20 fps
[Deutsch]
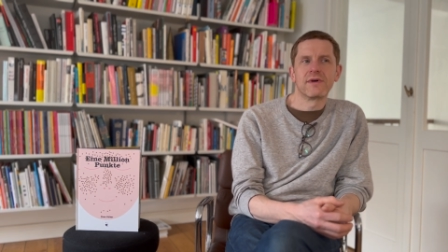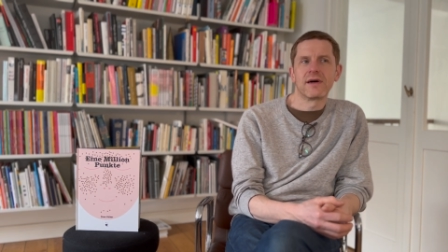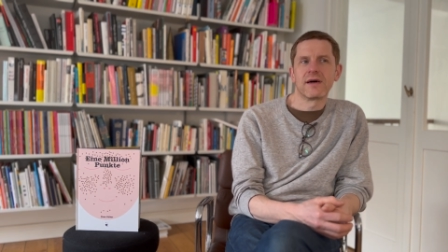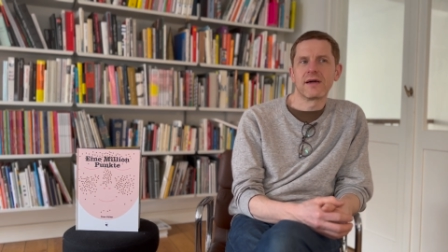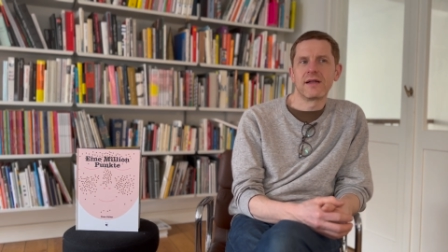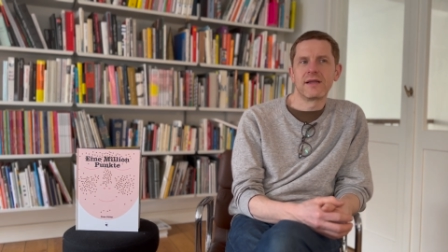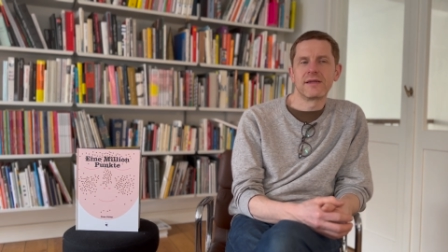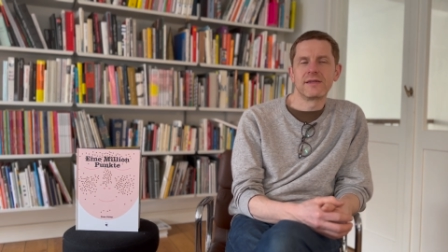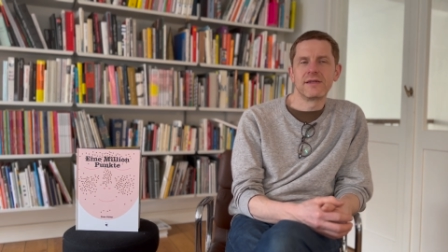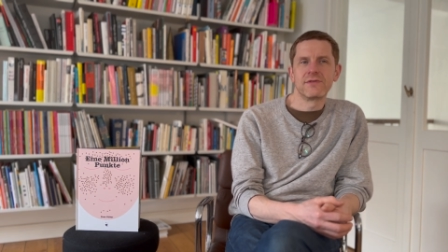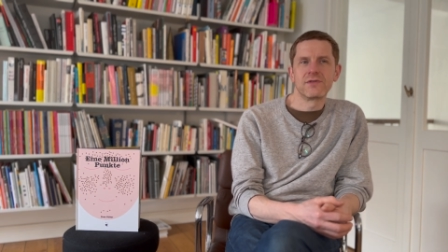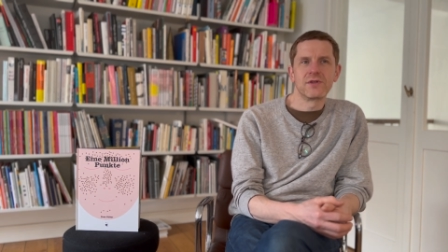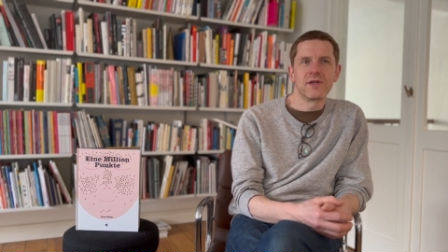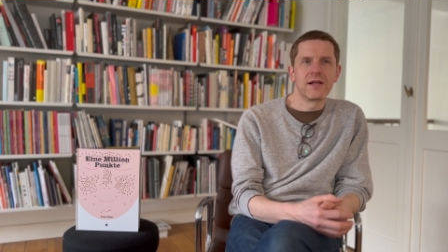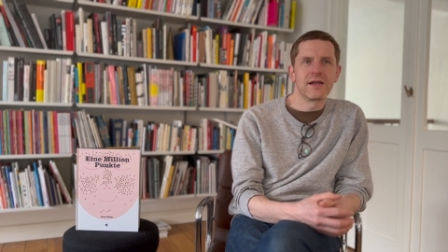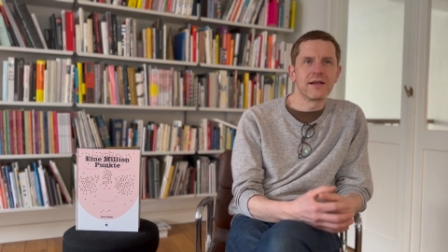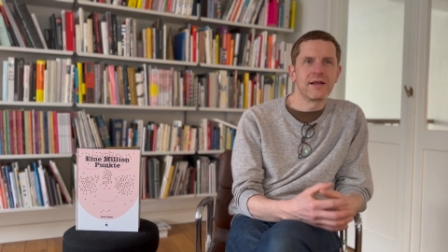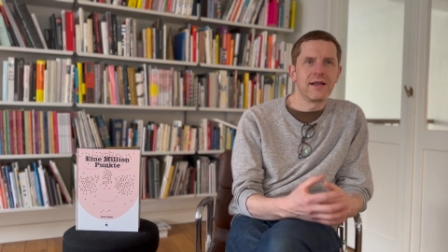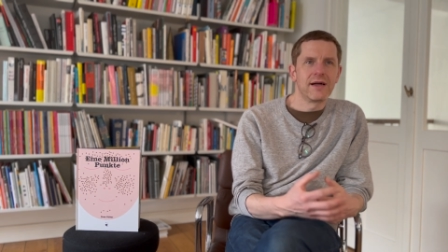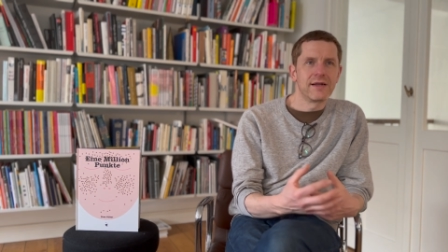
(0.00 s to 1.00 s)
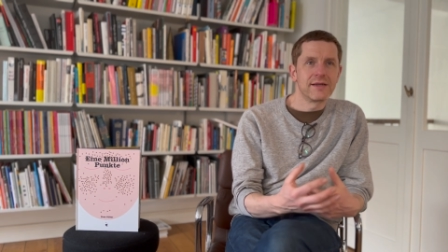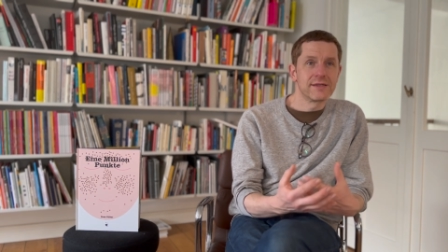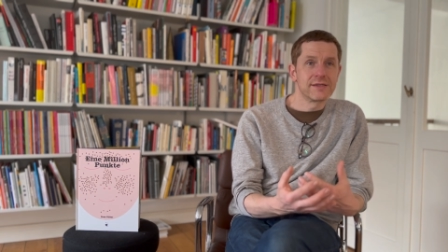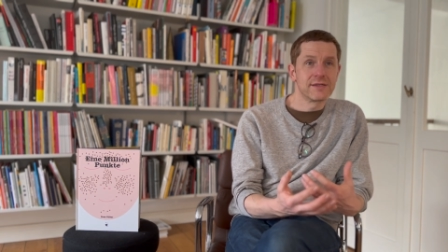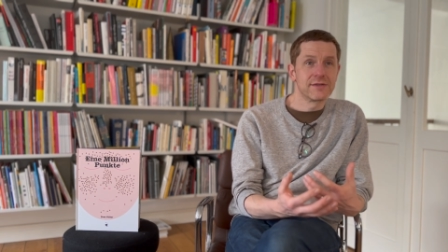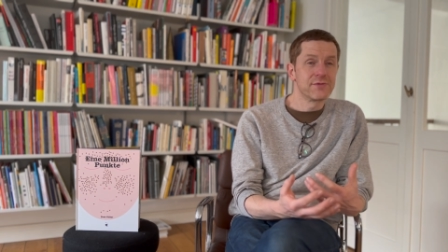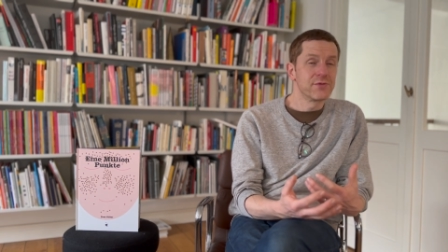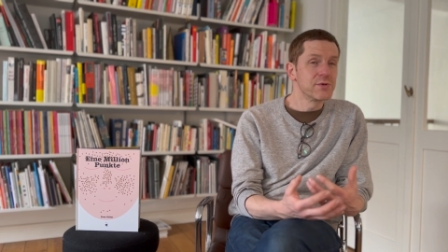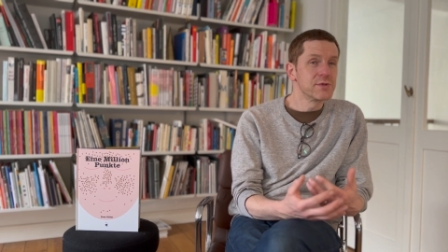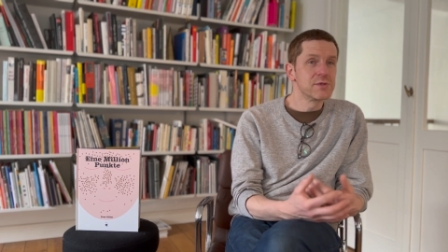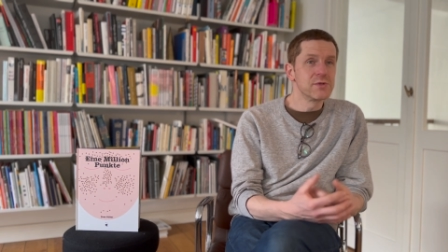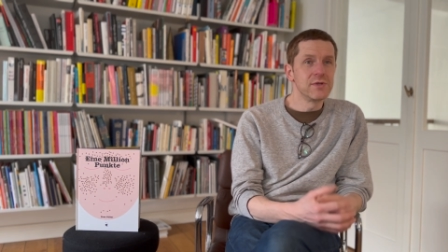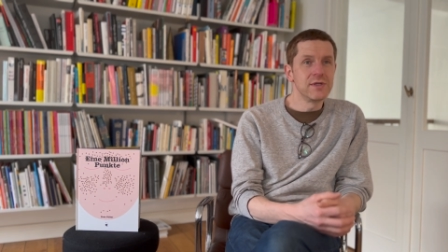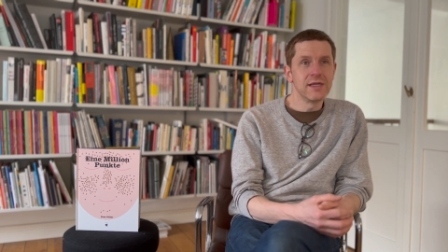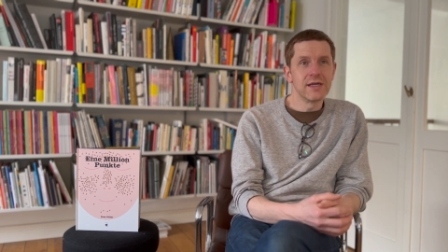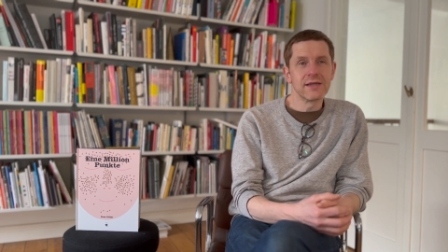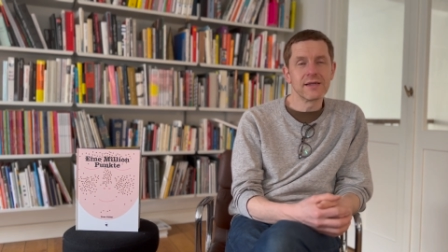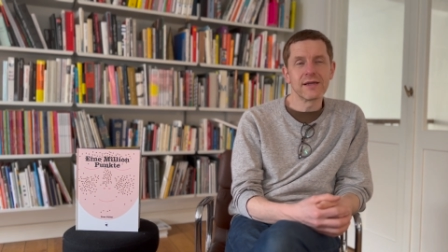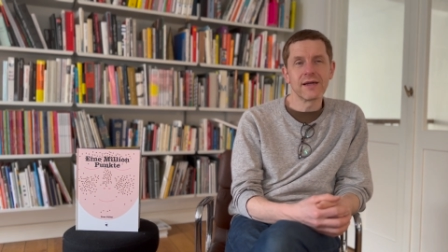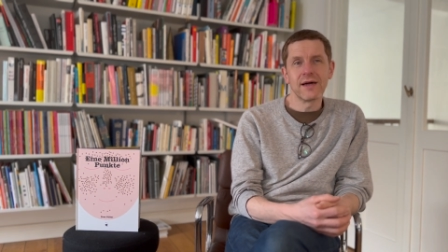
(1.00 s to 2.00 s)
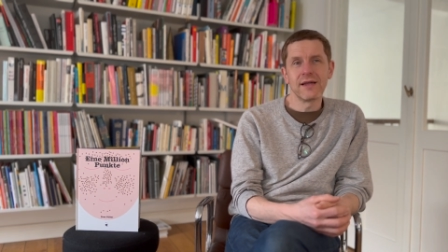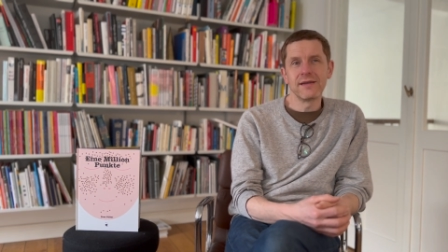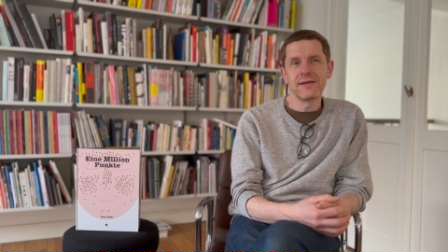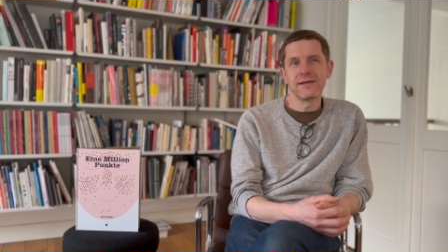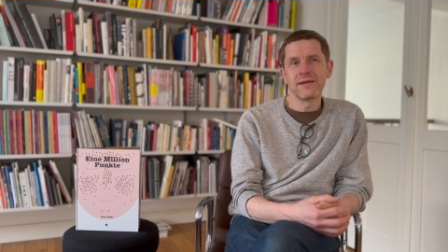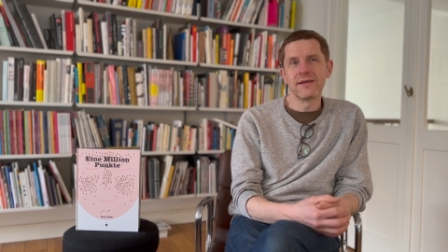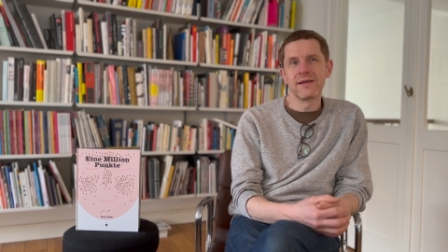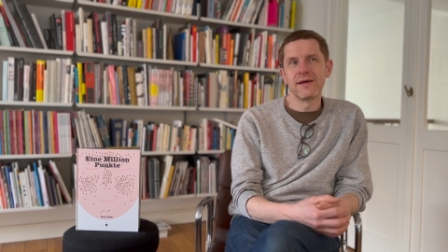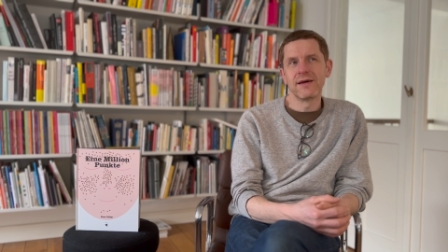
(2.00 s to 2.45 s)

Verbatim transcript: war relativ schnell klar, dass es funktionieren kann.